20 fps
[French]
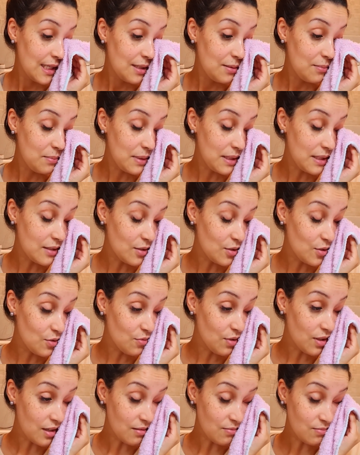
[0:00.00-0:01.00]
Mais
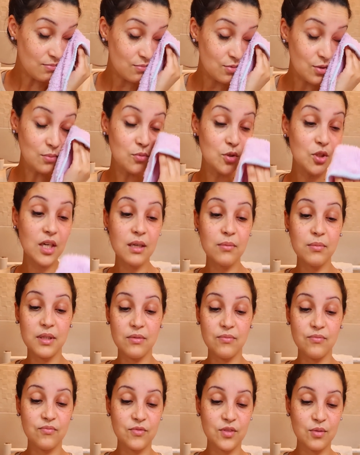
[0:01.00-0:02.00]
voilà, ça me durait bien.
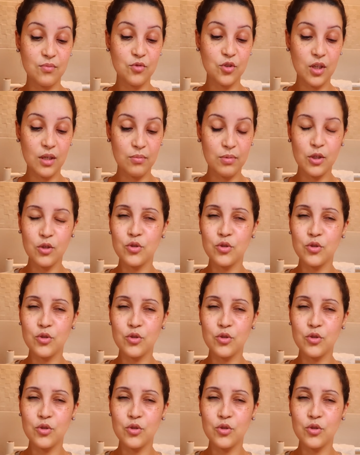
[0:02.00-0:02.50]
Ça me durait bien.